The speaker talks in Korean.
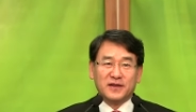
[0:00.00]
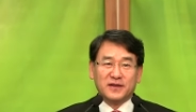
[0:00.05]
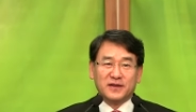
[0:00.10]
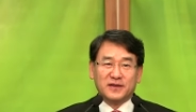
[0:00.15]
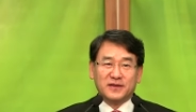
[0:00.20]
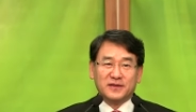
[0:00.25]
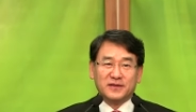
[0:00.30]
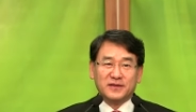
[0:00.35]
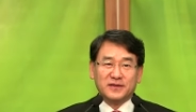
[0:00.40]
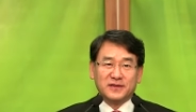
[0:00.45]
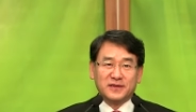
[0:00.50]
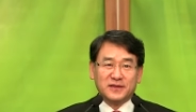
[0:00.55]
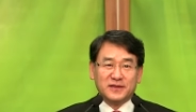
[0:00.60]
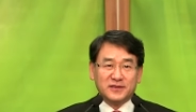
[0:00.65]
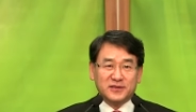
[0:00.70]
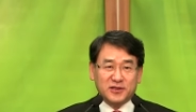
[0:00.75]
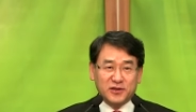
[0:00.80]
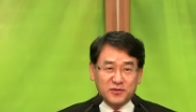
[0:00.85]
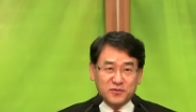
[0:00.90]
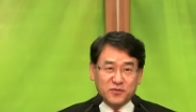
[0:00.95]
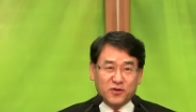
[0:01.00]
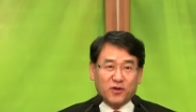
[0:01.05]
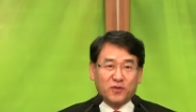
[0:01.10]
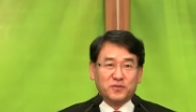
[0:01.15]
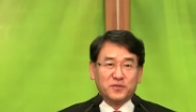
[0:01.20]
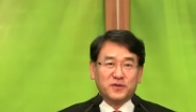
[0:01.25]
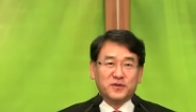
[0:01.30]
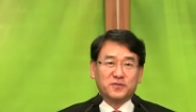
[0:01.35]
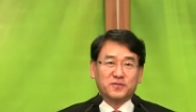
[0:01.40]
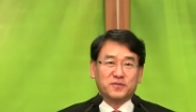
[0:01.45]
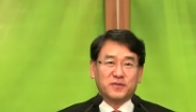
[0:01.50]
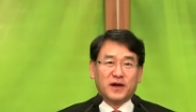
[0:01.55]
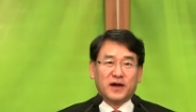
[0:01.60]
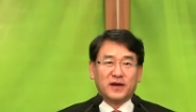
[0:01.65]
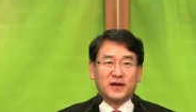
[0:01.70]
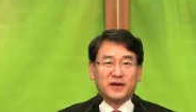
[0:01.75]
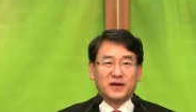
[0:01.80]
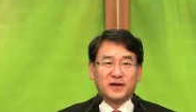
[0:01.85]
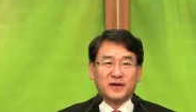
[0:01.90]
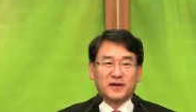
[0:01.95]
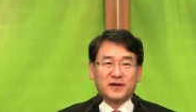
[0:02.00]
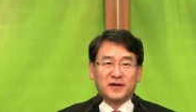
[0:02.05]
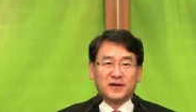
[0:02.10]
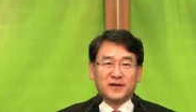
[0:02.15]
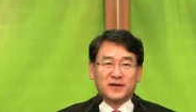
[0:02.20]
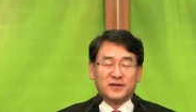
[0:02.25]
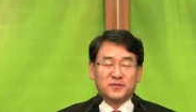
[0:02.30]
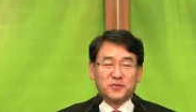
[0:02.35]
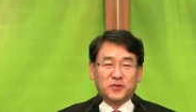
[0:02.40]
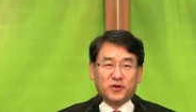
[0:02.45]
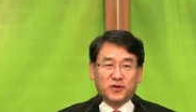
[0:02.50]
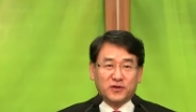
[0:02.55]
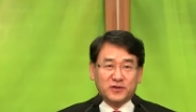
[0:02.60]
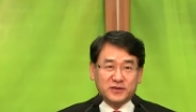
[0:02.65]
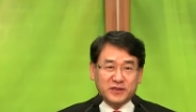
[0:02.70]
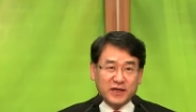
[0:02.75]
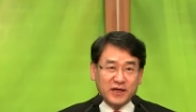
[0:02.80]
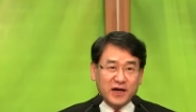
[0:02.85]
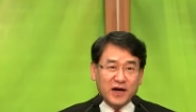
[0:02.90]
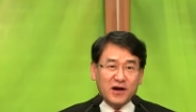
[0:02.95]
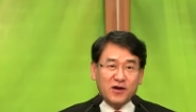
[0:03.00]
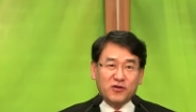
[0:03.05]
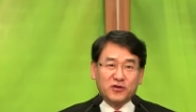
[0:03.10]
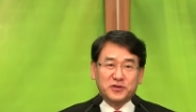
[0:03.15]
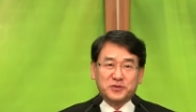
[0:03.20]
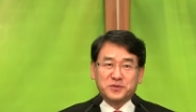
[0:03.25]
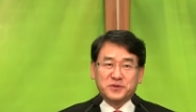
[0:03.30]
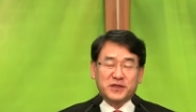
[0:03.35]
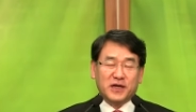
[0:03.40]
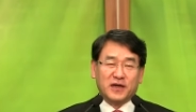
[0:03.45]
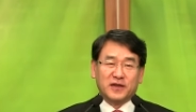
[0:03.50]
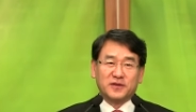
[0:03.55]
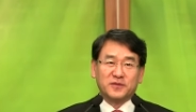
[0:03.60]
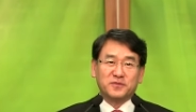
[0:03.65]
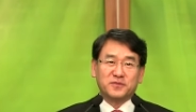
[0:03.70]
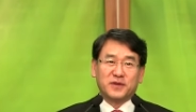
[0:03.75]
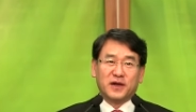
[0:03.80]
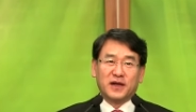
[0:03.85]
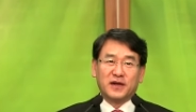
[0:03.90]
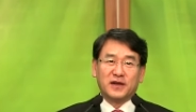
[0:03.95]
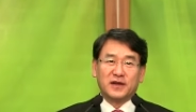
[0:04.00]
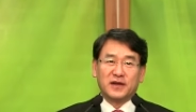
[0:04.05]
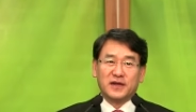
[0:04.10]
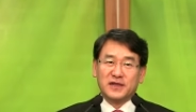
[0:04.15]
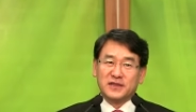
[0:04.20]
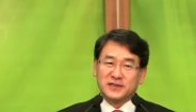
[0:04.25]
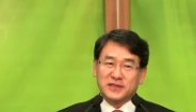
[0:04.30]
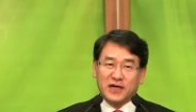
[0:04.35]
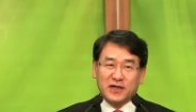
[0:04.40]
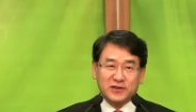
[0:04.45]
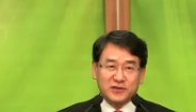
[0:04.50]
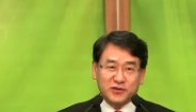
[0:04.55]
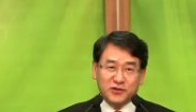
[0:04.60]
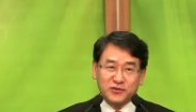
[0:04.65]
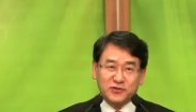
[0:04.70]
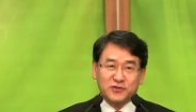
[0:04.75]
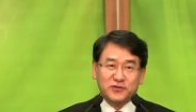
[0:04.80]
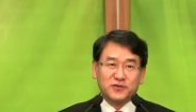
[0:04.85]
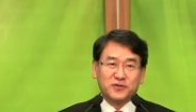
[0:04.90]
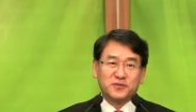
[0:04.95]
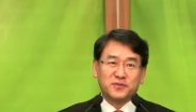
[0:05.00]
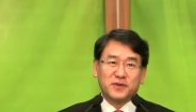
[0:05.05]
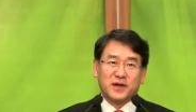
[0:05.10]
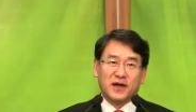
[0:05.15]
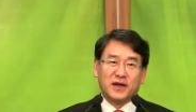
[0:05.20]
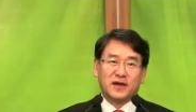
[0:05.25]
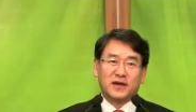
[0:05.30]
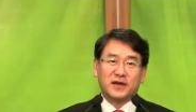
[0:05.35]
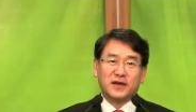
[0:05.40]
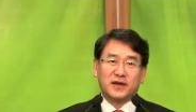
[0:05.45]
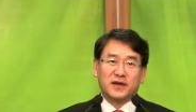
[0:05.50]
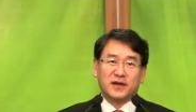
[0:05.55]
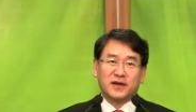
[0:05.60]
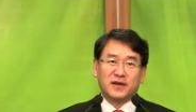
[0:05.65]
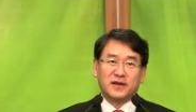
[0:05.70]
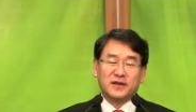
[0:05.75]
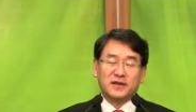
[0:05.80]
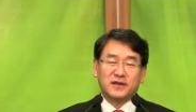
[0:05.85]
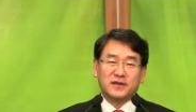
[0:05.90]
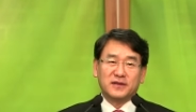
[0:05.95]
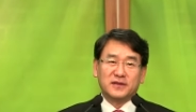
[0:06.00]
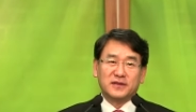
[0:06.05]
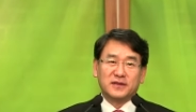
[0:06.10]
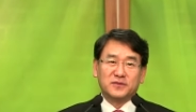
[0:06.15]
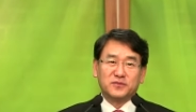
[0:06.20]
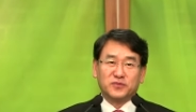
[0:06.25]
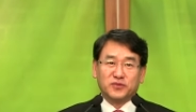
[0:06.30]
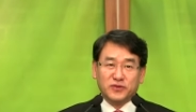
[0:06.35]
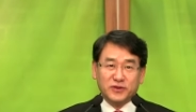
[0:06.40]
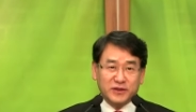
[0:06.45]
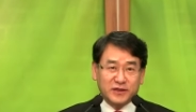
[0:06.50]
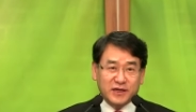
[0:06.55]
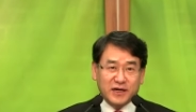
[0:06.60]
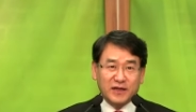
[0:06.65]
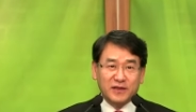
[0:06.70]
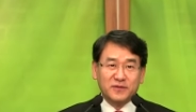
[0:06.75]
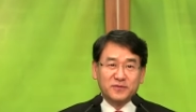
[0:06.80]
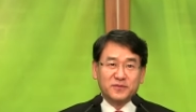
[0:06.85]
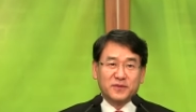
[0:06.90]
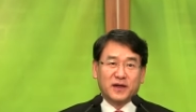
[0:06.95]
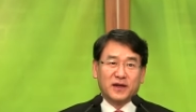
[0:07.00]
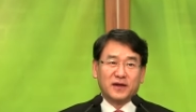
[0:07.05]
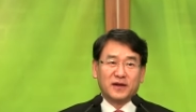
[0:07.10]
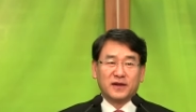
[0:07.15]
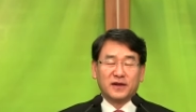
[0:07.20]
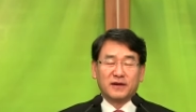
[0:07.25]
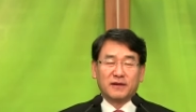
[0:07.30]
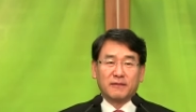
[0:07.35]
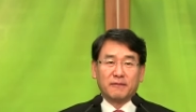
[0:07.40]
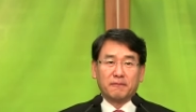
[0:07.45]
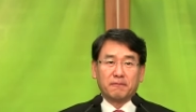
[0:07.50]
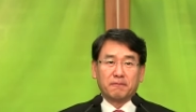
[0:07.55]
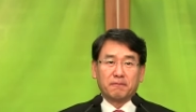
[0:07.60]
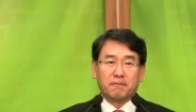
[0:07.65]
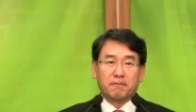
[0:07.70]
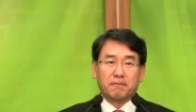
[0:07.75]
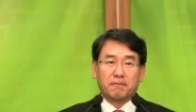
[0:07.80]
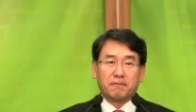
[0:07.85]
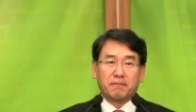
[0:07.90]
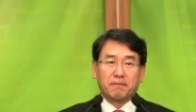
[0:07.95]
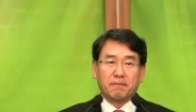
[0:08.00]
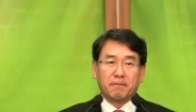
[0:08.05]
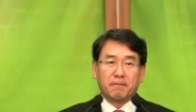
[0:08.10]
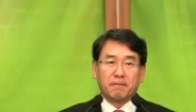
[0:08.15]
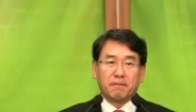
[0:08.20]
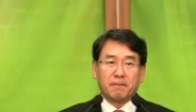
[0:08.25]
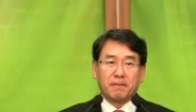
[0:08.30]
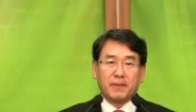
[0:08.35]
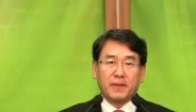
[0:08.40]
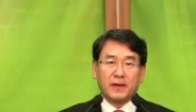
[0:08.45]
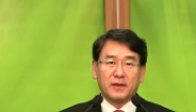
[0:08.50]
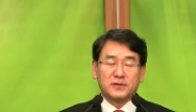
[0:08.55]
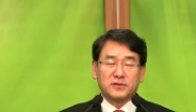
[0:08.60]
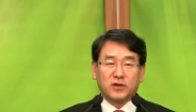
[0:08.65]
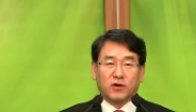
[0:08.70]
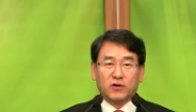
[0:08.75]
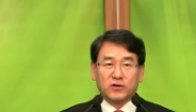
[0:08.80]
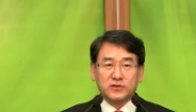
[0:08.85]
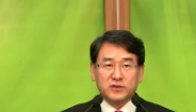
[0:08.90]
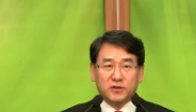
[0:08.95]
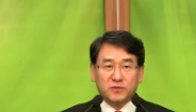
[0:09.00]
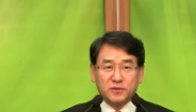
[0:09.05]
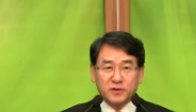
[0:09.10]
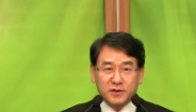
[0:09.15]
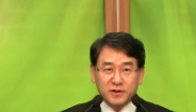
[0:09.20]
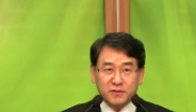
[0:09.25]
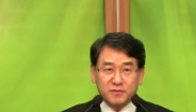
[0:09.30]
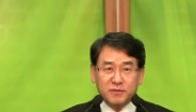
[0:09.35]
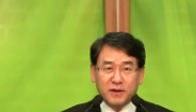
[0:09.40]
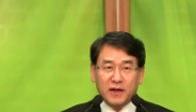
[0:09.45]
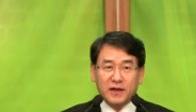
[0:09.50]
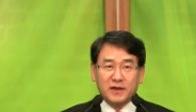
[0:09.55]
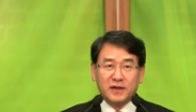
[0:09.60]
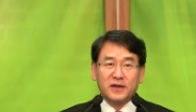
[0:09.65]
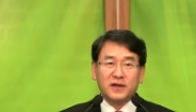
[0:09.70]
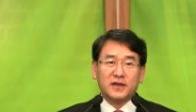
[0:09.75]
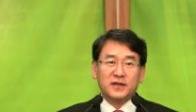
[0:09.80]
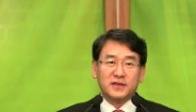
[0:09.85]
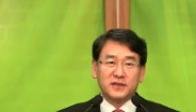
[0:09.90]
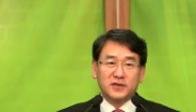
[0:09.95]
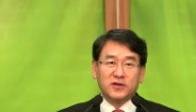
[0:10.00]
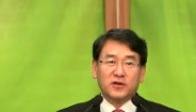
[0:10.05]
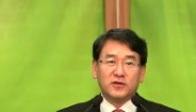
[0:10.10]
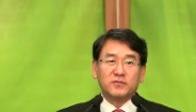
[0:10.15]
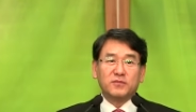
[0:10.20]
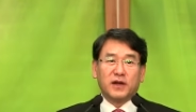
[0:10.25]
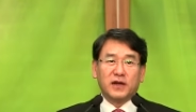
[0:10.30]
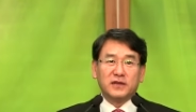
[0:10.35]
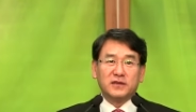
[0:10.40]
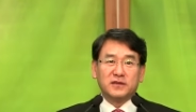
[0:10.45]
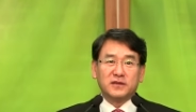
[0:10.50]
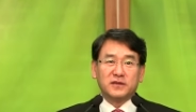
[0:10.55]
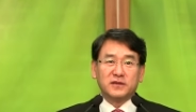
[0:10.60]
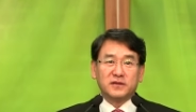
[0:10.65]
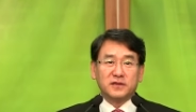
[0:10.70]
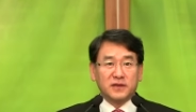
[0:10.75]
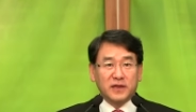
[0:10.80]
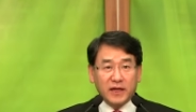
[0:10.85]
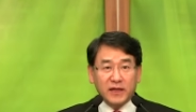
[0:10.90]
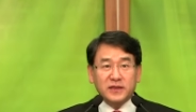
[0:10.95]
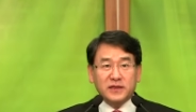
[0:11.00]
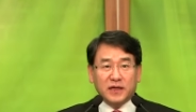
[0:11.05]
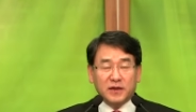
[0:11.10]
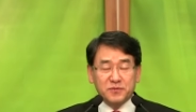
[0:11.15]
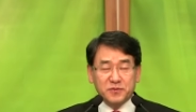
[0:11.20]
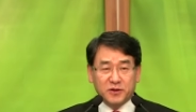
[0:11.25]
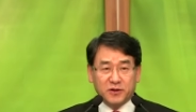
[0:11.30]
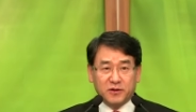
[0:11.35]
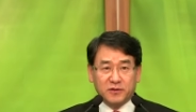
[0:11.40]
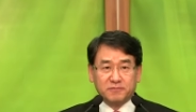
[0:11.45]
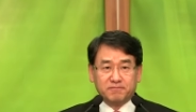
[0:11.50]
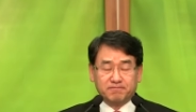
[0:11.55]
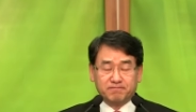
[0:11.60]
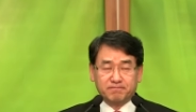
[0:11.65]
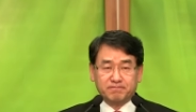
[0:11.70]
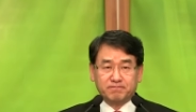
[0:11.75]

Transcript: 어, 쓸모없는 말, 뭐 생각하고 싶지 않은 말, 상처 주는 말, 어? 무익한 말, 썩어져 버릴 말 이런 말들을 했다면